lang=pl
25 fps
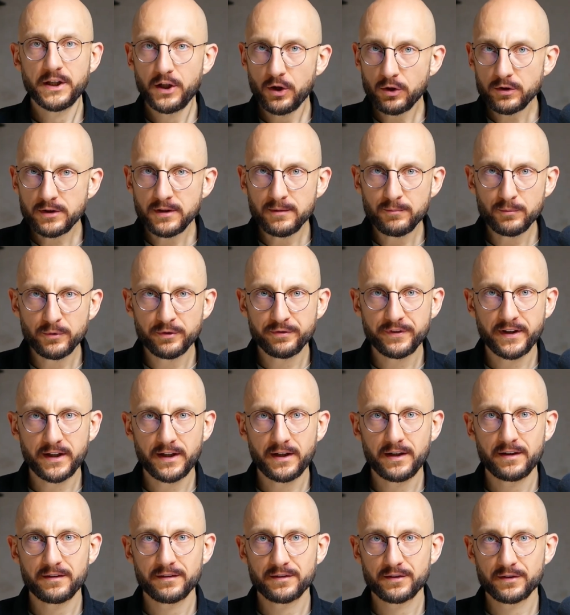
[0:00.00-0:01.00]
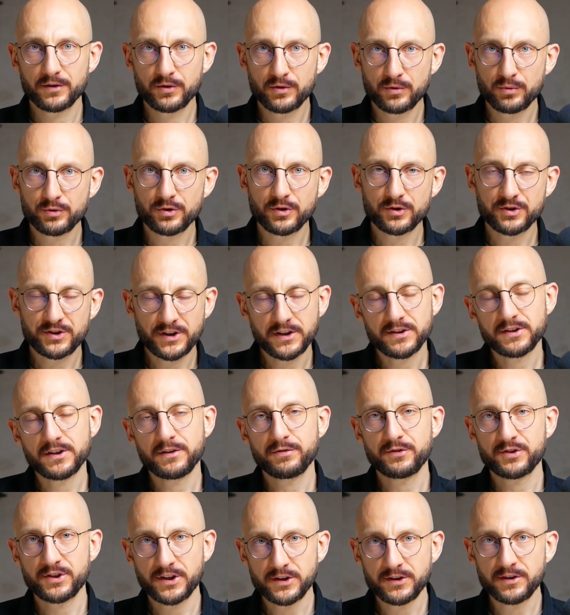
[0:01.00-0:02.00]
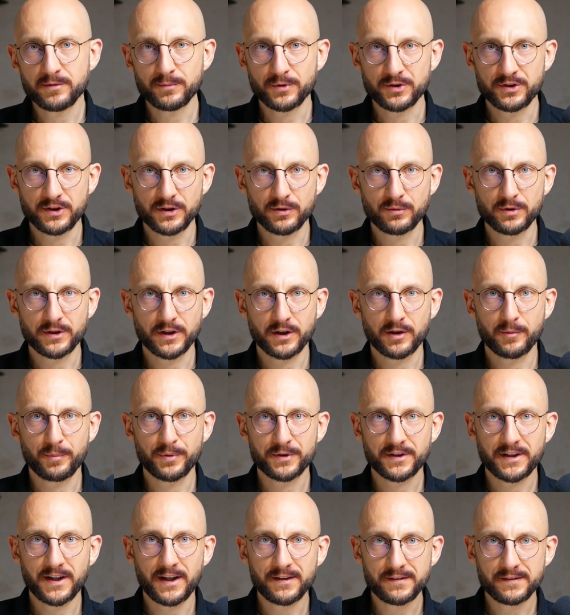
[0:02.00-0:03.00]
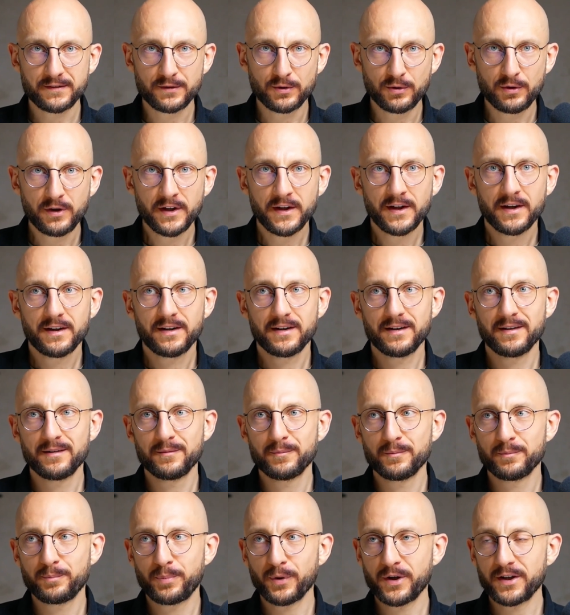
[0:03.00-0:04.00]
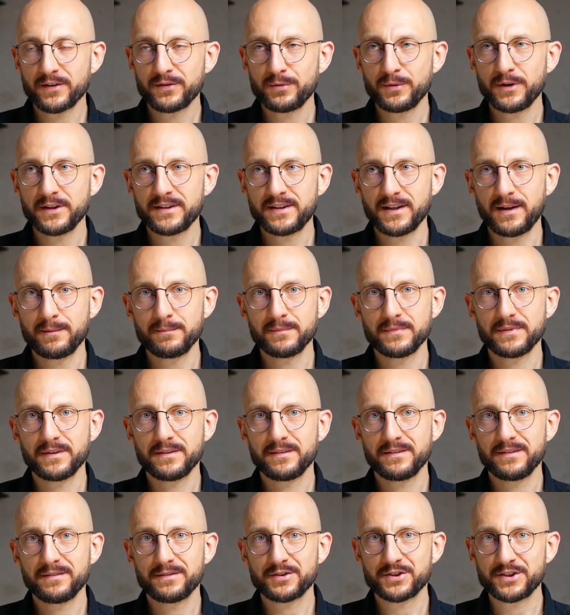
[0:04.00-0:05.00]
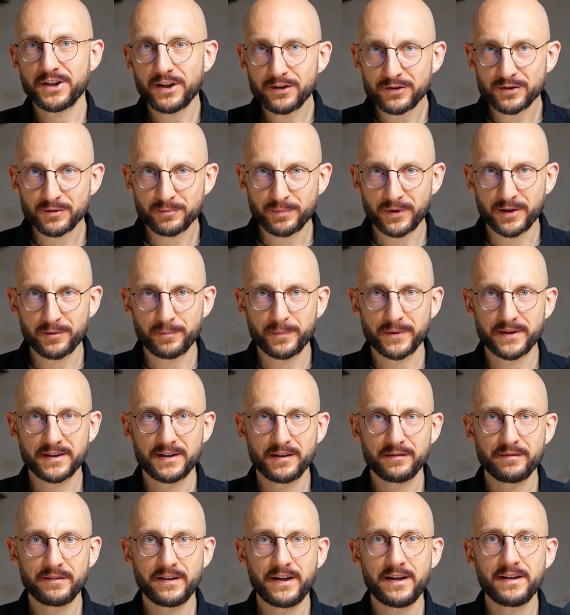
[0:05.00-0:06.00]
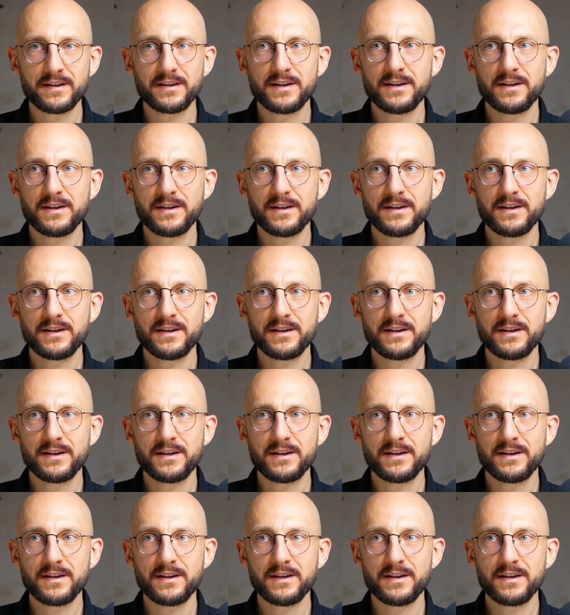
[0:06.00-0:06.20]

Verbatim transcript: I o tym mówię dużo szerzej w trzecim odcinku tego podcastu. Pokazuję tam y, szerszą perspektywę